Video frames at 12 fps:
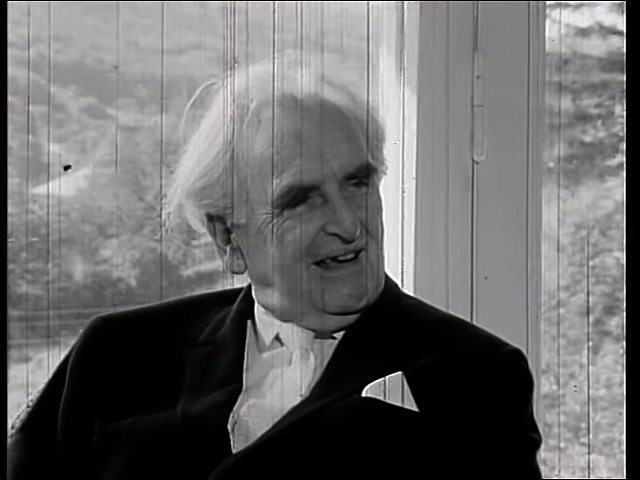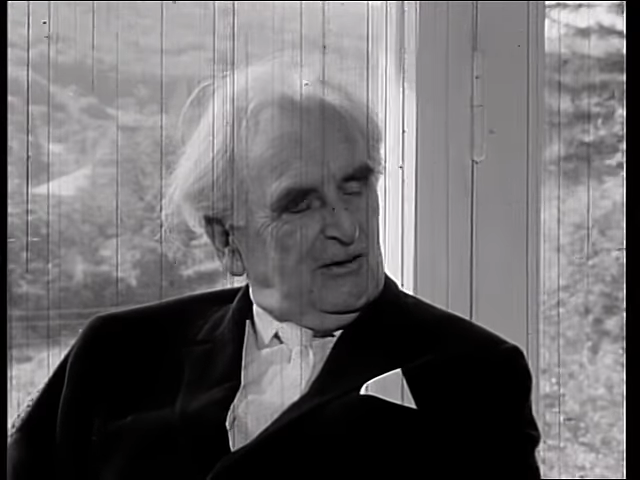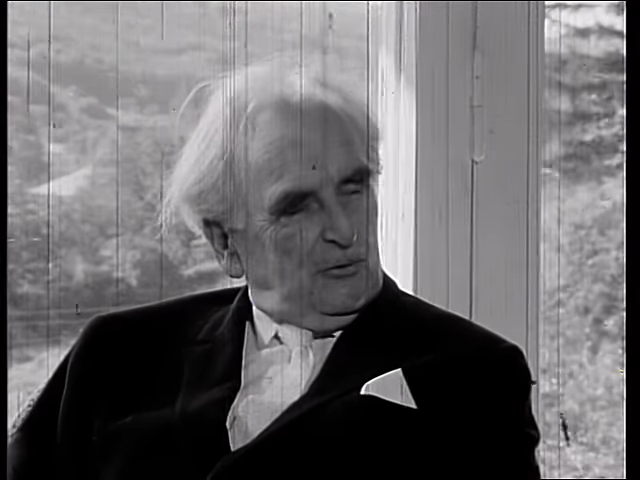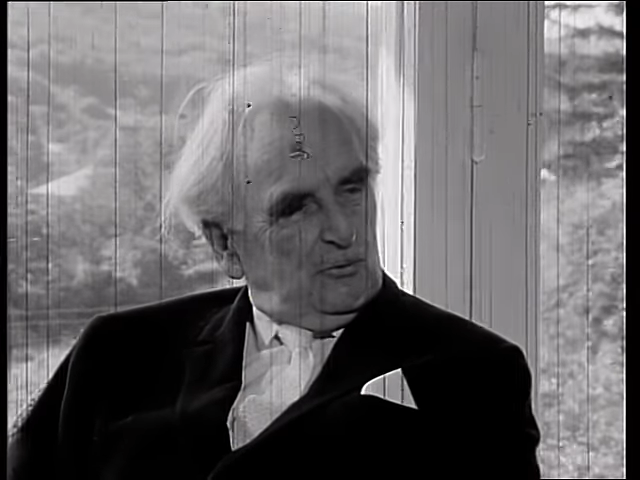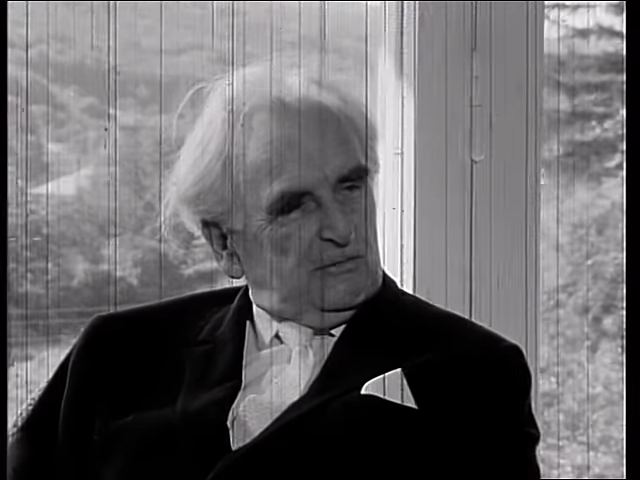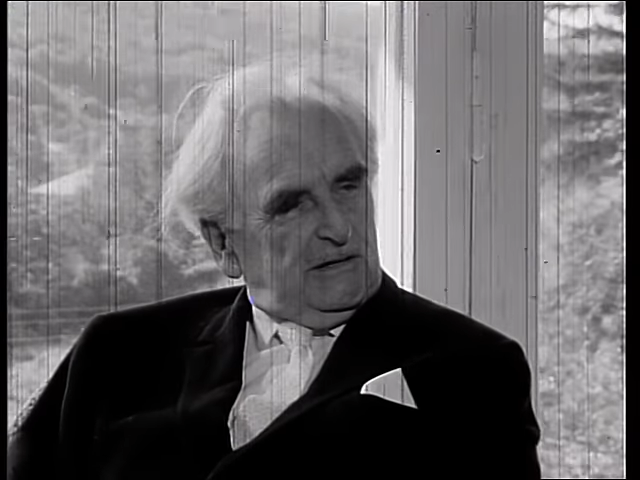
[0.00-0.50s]

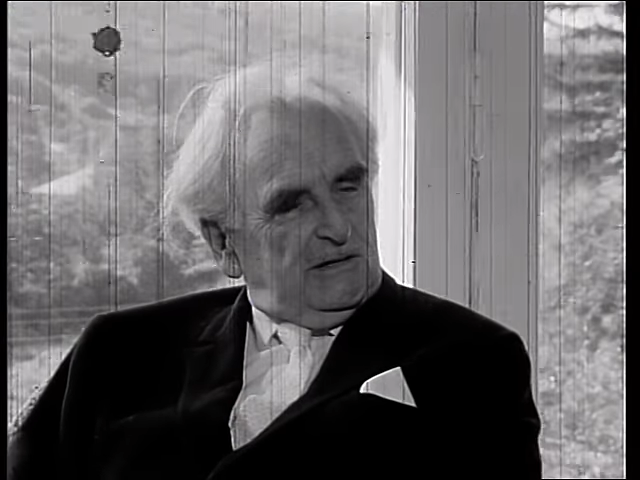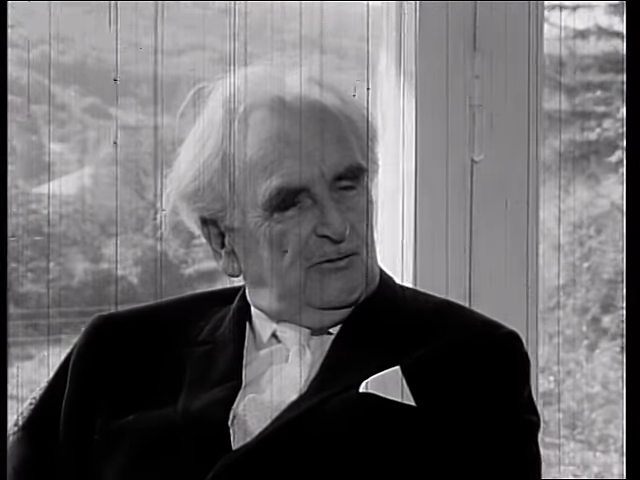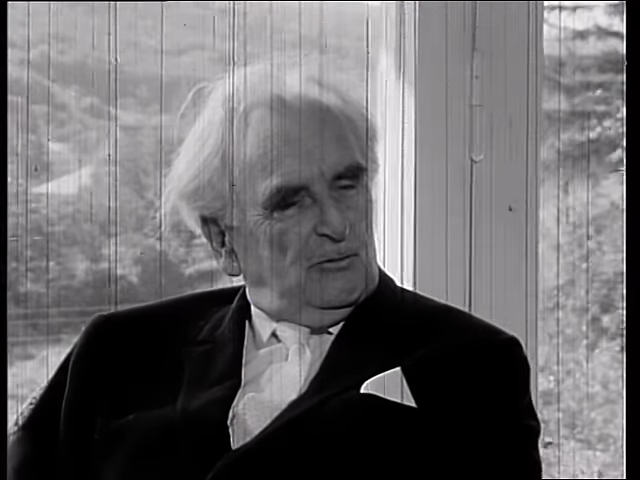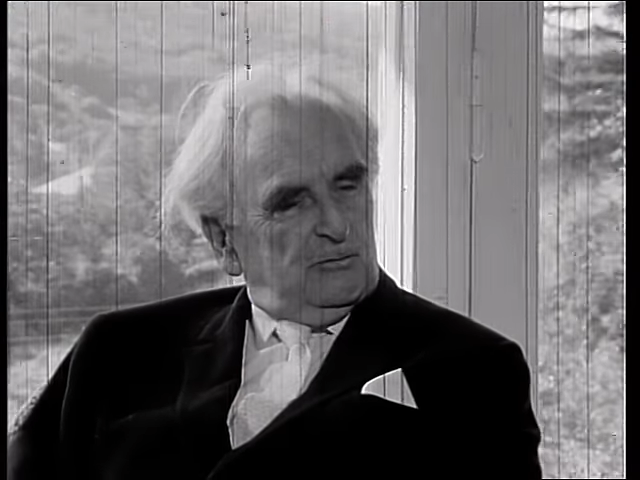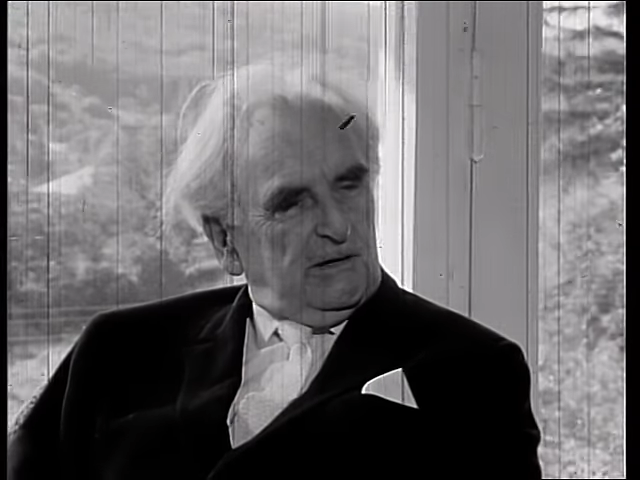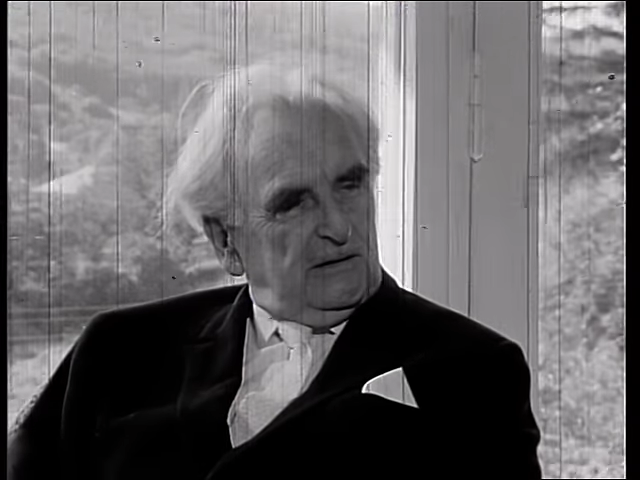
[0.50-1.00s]
um, die,
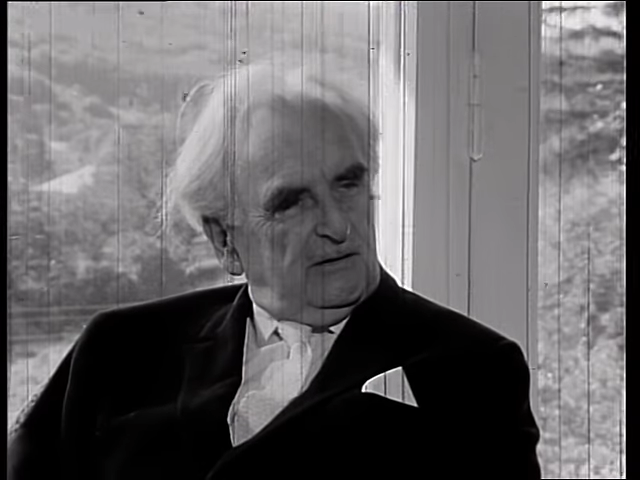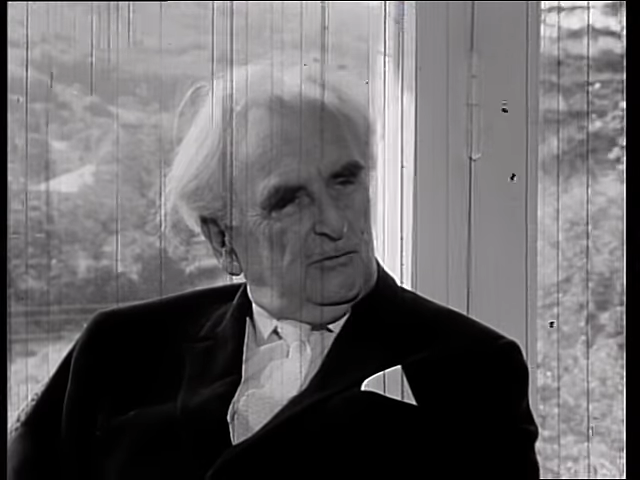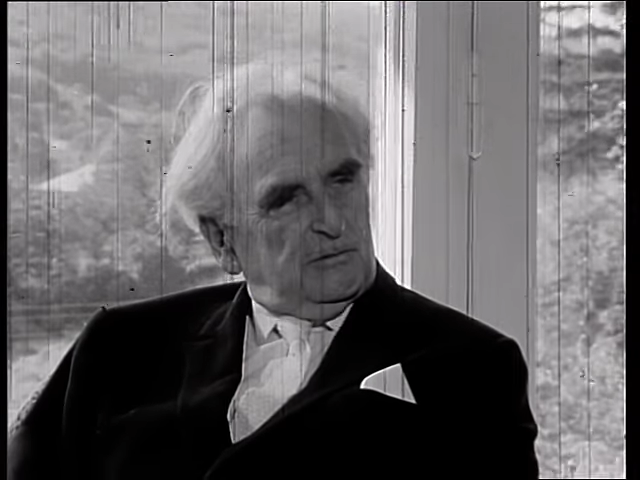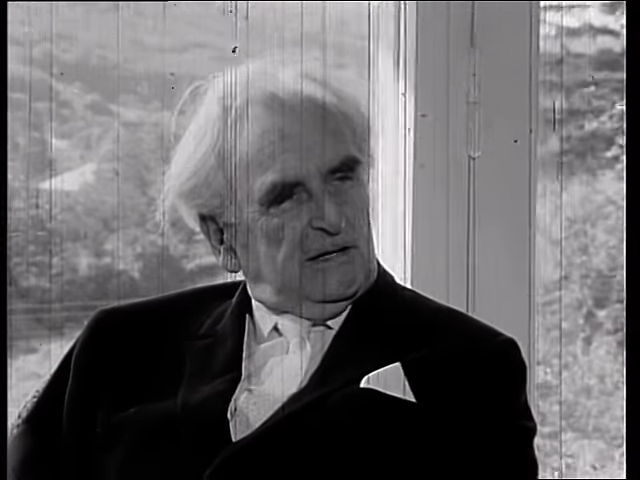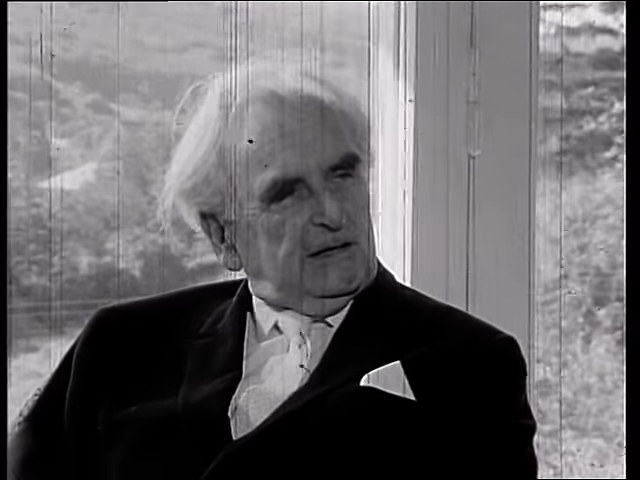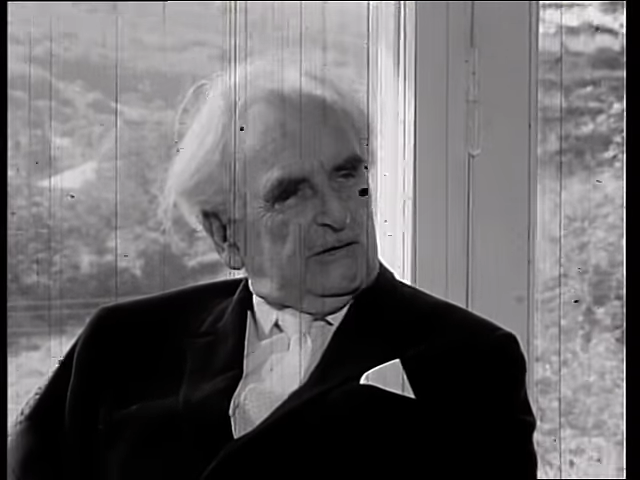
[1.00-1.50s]
um, den,
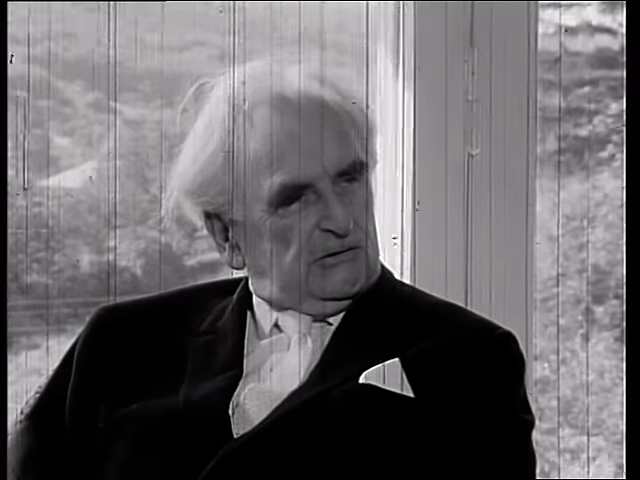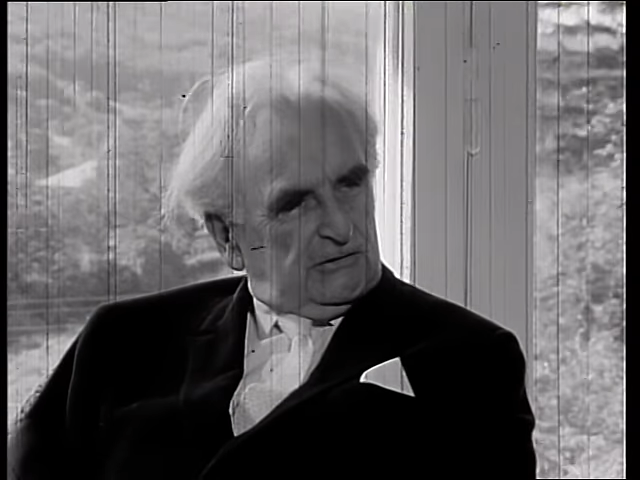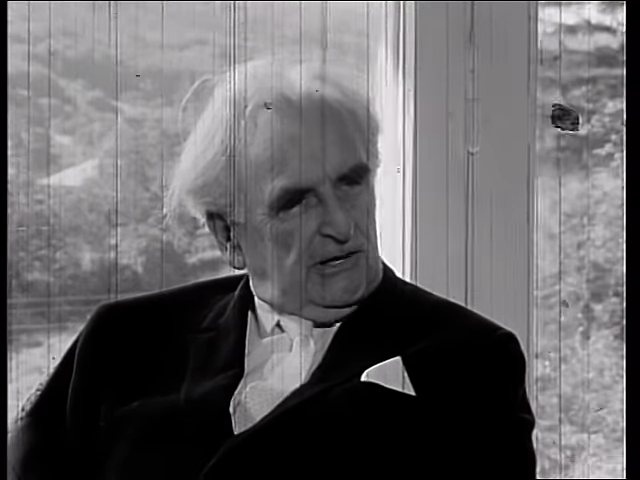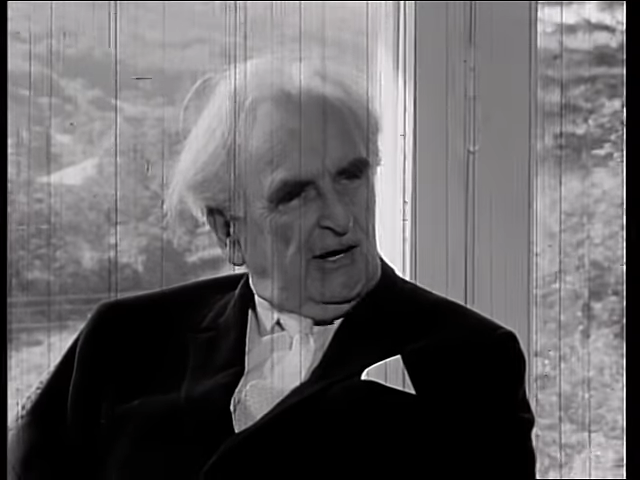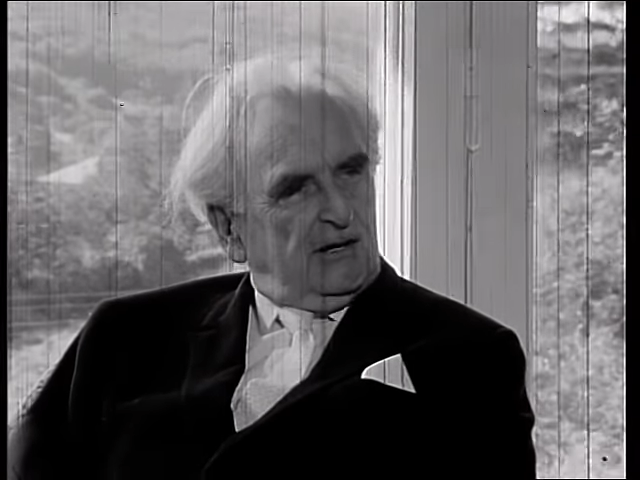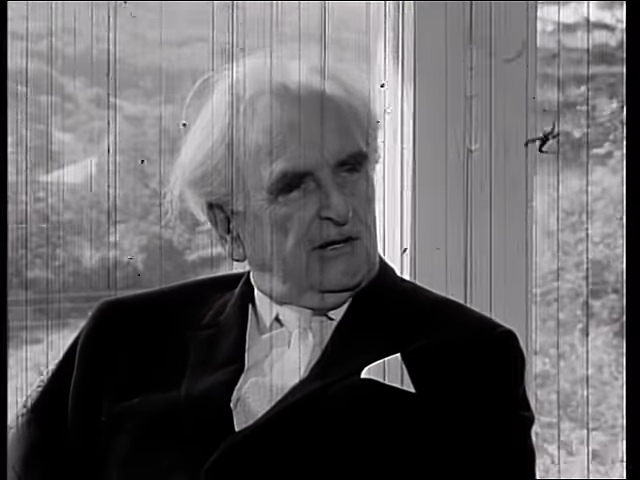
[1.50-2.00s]
um den
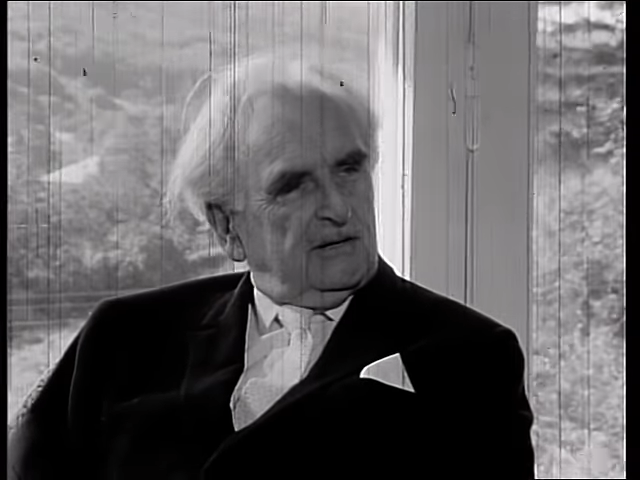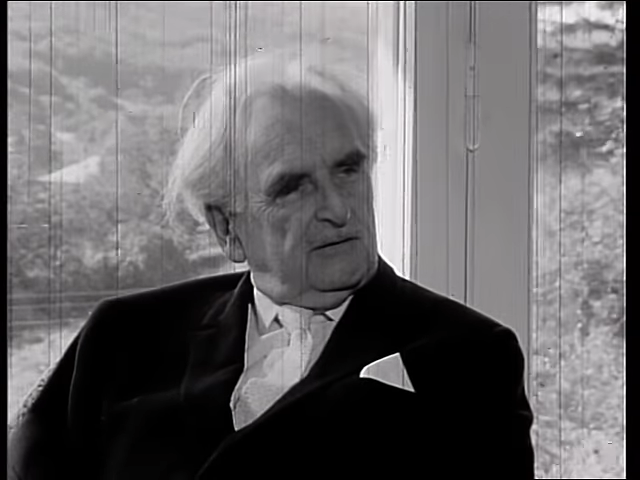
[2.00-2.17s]
Gestank,